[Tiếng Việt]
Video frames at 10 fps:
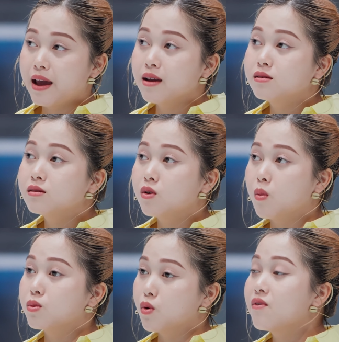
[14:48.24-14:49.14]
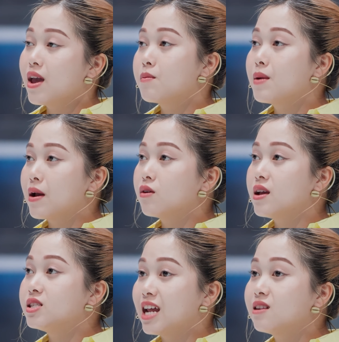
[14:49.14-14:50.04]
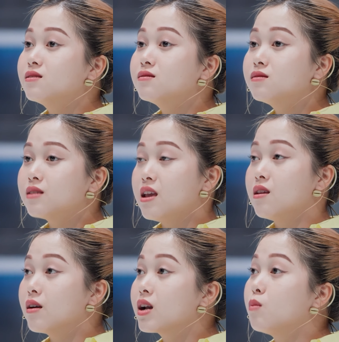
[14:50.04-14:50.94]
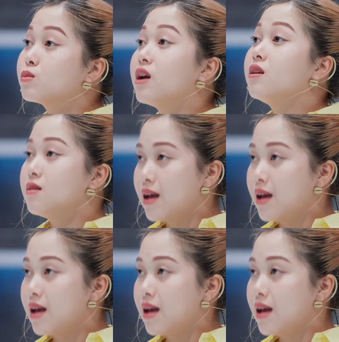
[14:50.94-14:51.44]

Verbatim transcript: khác cùng tuổi với em các bạn có thể tránh đi những cái công ty như